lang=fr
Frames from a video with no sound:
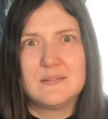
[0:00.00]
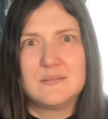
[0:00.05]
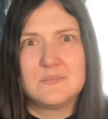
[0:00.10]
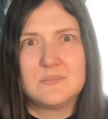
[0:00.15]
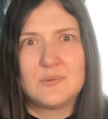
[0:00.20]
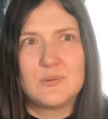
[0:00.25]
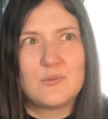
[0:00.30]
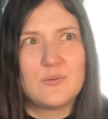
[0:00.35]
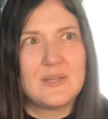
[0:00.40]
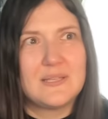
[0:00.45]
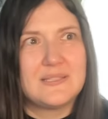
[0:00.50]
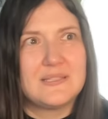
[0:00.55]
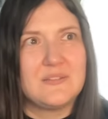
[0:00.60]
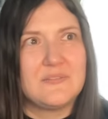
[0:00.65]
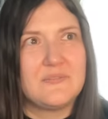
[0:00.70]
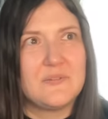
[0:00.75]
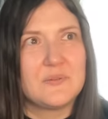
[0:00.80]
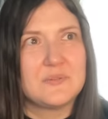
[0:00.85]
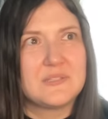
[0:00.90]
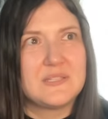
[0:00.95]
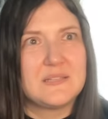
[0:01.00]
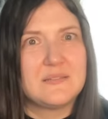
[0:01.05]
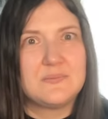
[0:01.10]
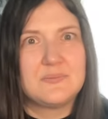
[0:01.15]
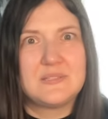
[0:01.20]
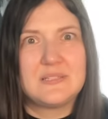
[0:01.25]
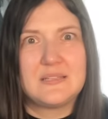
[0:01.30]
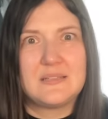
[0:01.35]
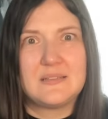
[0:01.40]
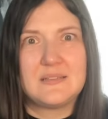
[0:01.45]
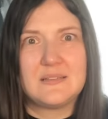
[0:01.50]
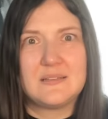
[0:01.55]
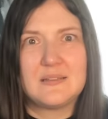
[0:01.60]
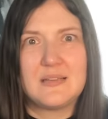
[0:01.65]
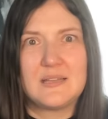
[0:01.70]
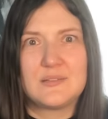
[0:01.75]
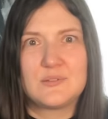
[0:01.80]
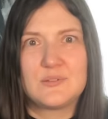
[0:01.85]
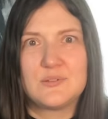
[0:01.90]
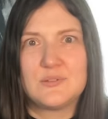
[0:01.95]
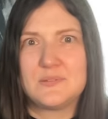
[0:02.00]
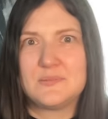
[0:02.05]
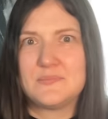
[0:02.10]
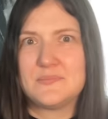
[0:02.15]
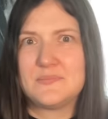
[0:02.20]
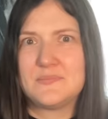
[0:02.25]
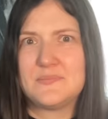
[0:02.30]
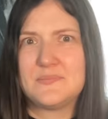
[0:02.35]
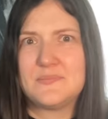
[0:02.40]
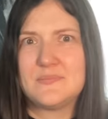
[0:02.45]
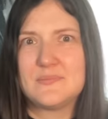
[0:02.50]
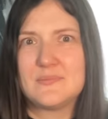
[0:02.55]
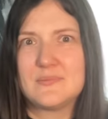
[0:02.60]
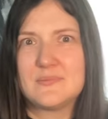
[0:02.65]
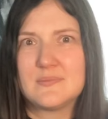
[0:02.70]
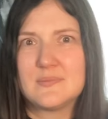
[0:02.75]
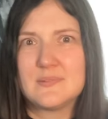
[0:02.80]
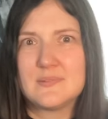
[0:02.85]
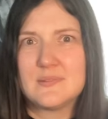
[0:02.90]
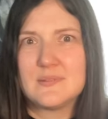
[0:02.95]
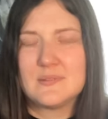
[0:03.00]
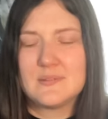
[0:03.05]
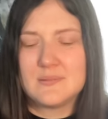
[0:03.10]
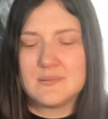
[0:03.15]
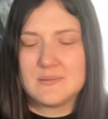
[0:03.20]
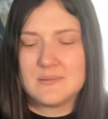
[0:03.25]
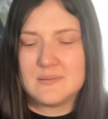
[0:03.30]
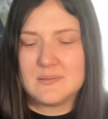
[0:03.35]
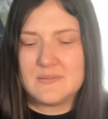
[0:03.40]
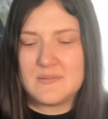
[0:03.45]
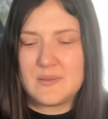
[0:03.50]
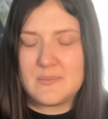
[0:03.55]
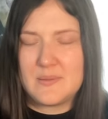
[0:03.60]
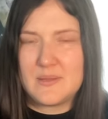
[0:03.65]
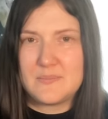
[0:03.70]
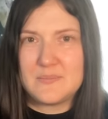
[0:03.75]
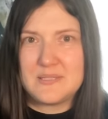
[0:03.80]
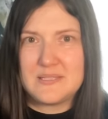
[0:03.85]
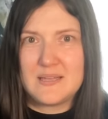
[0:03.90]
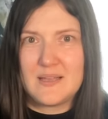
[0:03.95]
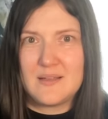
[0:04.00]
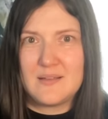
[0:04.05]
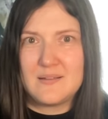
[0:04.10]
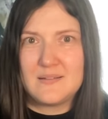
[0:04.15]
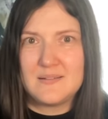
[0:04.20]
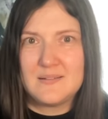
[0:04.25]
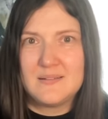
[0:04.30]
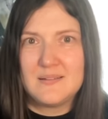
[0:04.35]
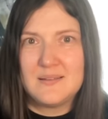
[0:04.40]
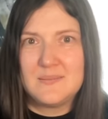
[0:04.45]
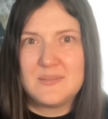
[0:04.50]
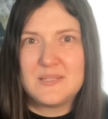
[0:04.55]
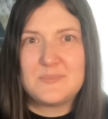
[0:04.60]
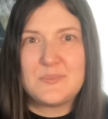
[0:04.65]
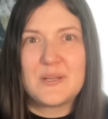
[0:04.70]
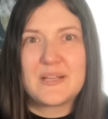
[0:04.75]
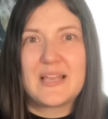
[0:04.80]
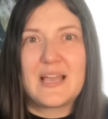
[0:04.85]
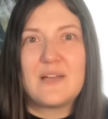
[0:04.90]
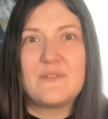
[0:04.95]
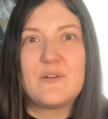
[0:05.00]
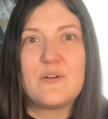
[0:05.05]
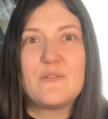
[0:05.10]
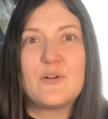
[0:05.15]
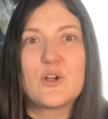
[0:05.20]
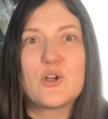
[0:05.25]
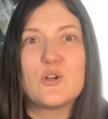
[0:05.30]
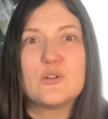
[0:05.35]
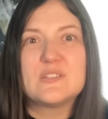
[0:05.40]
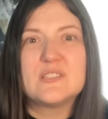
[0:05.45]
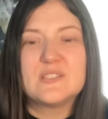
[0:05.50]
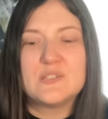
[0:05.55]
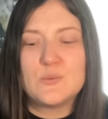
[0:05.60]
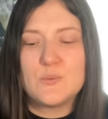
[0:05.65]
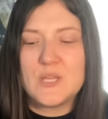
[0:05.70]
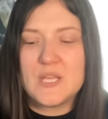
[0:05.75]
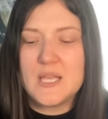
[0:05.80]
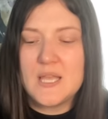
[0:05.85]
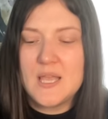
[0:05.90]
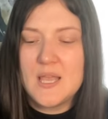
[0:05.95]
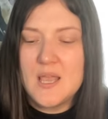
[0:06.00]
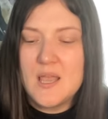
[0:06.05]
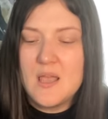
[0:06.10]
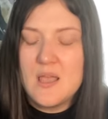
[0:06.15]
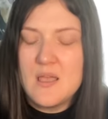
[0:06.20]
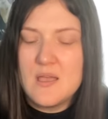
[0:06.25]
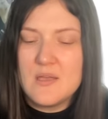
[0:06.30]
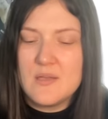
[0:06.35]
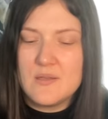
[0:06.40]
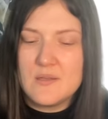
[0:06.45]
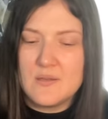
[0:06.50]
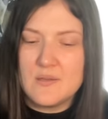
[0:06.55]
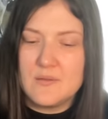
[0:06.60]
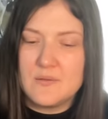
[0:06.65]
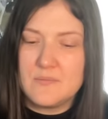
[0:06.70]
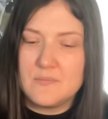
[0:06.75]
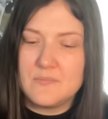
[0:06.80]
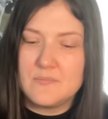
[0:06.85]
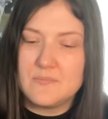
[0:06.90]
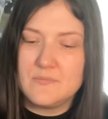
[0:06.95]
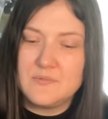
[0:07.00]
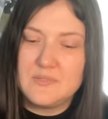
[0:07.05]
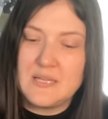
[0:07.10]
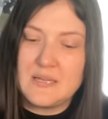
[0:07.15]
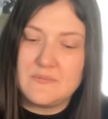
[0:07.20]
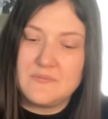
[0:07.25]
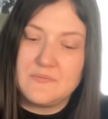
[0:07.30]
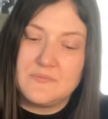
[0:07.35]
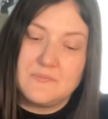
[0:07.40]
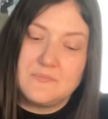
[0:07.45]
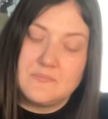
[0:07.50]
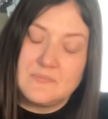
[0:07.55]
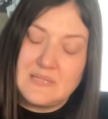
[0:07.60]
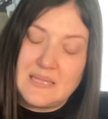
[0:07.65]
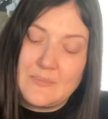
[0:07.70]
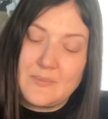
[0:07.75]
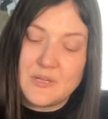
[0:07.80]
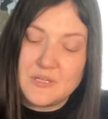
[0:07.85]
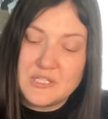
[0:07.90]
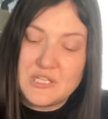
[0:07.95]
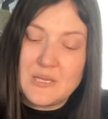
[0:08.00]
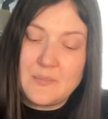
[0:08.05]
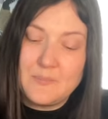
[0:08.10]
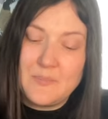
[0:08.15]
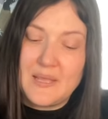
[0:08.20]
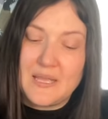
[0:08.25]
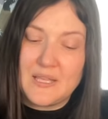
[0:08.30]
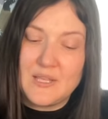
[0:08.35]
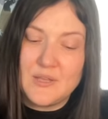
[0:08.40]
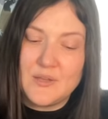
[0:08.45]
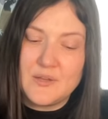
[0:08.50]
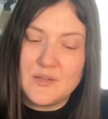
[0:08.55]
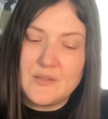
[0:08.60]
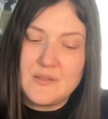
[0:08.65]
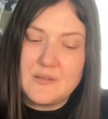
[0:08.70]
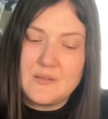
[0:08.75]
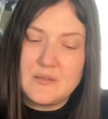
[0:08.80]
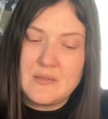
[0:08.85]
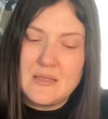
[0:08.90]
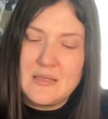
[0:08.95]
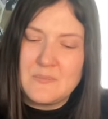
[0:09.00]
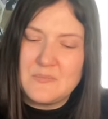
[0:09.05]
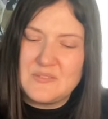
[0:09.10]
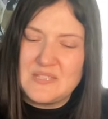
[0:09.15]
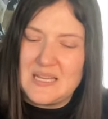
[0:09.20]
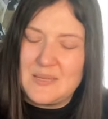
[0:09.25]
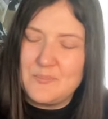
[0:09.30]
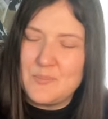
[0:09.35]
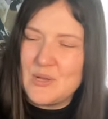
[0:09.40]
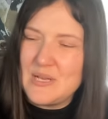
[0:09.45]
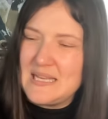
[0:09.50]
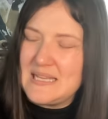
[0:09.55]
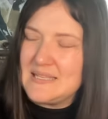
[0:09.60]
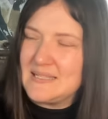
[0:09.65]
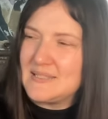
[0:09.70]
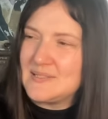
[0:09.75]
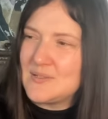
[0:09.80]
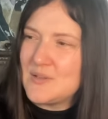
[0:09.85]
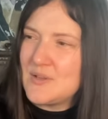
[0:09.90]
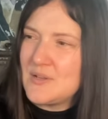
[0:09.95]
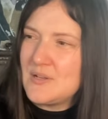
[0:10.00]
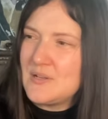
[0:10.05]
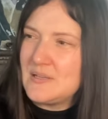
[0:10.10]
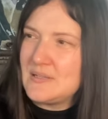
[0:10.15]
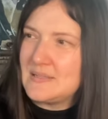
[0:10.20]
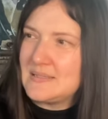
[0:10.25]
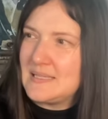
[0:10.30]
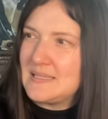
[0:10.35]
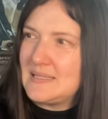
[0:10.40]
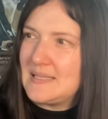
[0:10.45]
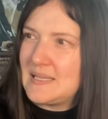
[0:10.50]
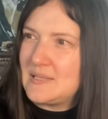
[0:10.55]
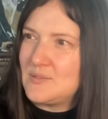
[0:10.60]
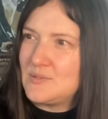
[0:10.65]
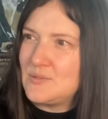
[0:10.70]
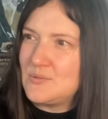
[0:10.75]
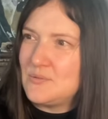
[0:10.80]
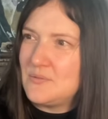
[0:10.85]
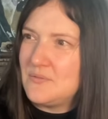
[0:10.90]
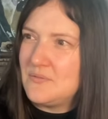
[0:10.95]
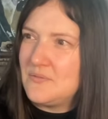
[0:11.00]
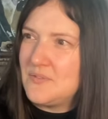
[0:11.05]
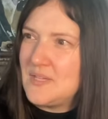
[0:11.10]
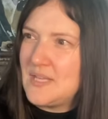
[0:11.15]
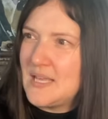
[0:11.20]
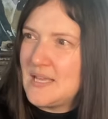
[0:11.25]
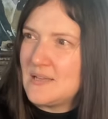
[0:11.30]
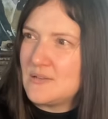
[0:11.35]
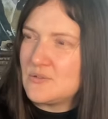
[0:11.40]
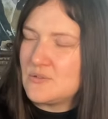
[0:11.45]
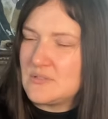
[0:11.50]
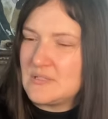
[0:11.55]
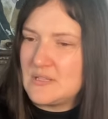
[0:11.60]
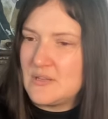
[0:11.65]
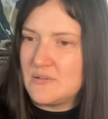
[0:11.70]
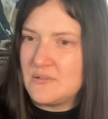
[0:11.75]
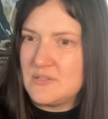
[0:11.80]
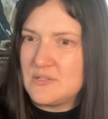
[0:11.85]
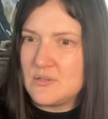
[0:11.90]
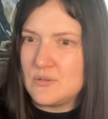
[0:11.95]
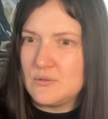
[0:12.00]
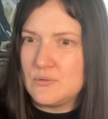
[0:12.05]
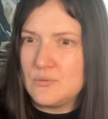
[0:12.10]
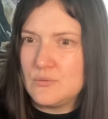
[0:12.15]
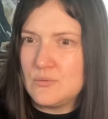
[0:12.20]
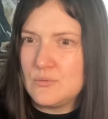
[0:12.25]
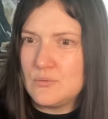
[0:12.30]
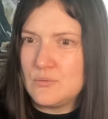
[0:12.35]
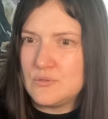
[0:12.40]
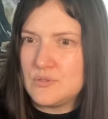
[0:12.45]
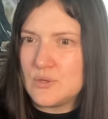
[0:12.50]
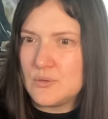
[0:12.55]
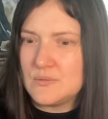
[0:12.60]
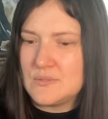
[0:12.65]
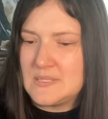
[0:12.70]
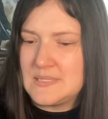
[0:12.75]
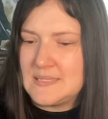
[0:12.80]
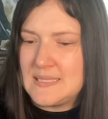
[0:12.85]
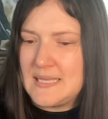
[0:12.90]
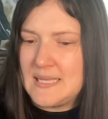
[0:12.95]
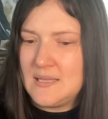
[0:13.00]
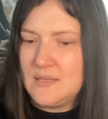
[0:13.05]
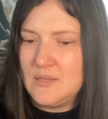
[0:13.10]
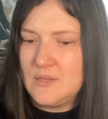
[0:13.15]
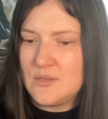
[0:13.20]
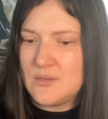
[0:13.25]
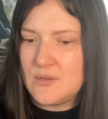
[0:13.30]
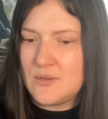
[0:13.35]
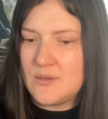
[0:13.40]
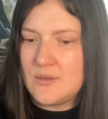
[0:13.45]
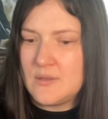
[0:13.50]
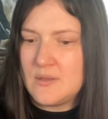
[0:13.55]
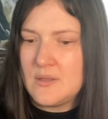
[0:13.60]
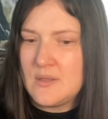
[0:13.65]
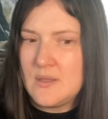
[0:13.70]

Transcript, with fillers: Pourquoi c'est foncé En tout cas, c'est vraiment bizarre. C'est pas grave, on va continuer. Euh, la prochaine période, puis vous n'êtes pas les seuls, c'était-tu vierge il y, a, il y, a, deux autres signes que.